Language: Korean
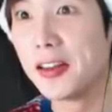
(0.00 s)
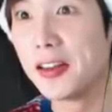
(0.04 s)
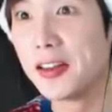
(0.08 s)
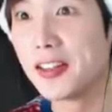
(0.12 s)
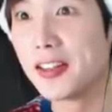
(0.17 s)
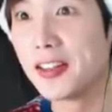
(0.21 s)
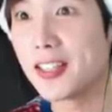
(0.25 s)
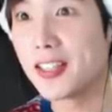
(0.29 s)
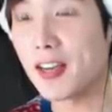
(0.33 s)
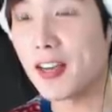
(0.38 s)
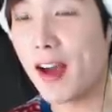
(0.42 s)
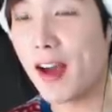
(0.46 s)

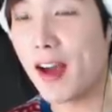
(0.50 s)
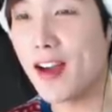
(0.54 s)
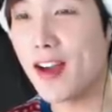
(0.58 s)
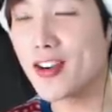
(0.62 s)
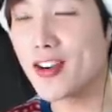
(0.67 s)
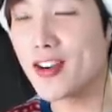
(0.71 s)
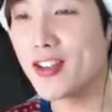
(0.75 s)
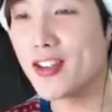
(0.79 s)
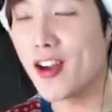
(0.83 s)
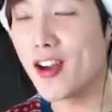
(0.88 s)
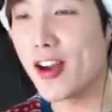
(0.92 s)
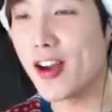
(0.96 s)
자, 과연
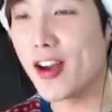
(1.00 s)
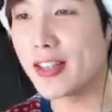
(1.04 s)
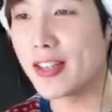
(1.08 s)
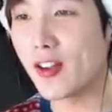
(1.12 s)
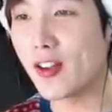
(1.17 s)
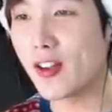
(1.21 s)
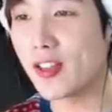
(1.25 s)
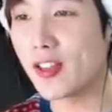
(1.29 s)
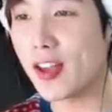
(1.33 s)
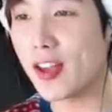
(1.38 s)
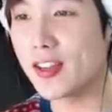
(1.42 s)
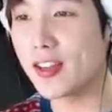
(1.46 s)
그녀의
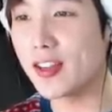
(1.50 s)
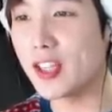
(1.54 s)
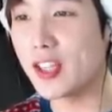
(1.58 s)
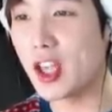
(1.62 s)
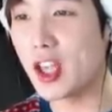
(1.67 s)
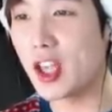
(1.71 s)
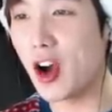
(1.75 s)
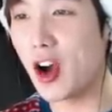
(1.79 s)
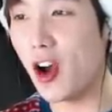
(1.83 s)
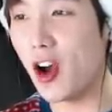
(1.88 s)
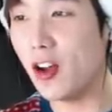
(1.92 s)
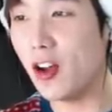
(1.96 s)
선택은요?
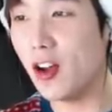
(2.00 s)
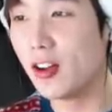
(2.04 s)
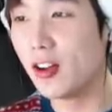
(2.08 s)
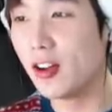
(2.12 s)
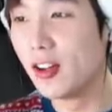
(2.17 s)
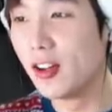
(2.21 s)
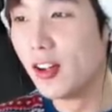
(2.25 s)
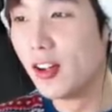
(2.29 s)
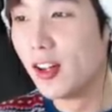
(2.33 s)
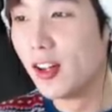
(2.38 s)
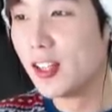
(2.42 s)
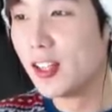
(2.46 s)

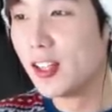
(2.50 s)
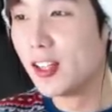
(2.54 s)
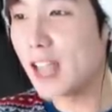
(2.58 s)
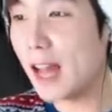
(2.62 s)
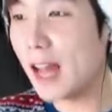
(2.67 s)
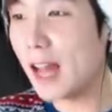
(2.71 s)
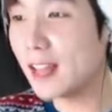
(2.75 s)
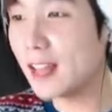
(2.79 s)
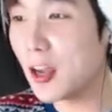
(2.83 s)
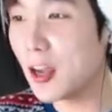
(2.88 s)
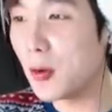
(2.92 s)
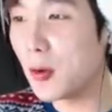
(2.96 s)

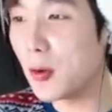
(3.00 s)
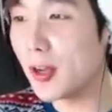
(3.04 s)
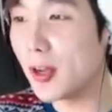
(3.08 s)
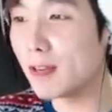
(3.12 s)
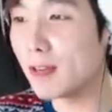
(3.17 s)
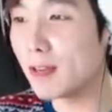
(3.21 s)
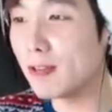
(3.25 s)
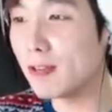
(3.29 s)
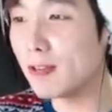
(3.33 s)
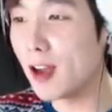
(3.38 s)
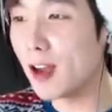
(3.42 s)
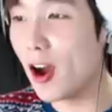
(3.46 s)
한개
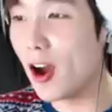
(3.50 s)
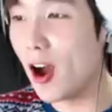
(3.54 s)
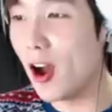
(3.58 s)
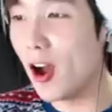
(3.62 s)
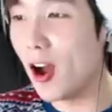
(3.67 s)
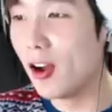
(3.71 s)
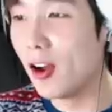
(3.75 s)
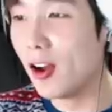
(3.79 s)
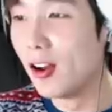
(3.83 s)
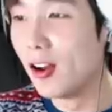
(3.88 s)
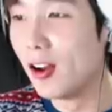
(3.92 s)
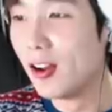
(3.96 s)
올리고요.
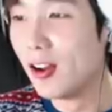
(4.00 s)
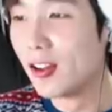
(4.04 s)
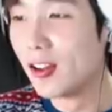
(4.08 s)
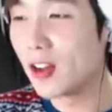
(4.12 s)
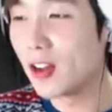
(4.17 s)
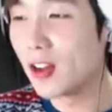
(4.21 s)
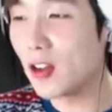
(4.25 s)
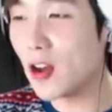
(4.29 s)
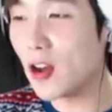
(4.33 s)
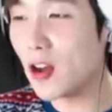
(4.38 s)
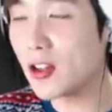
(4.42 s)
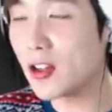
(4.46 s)

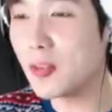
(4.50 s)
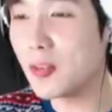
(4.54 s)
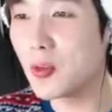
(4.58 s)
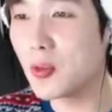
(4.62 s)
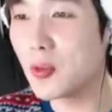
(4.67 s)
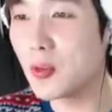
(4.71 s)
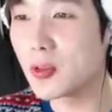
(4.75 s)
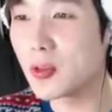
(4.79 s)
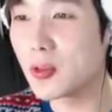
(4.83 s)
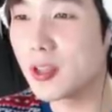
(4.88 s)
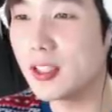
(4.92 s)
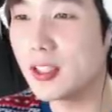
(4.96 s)
떠덕님 요즘
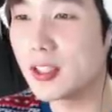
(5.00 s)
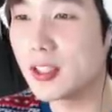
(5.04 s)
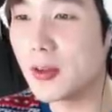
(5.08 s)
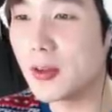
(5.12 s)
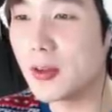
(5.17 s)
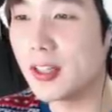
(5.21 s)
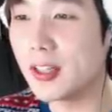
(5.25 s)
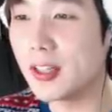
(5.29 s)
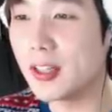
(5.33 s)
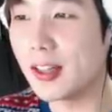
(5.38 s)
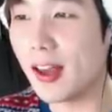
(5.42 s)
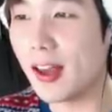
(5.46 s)

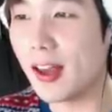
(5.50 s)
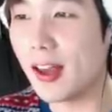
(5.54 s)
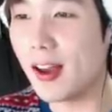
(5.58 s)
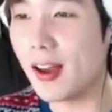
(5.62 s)
큰손인데요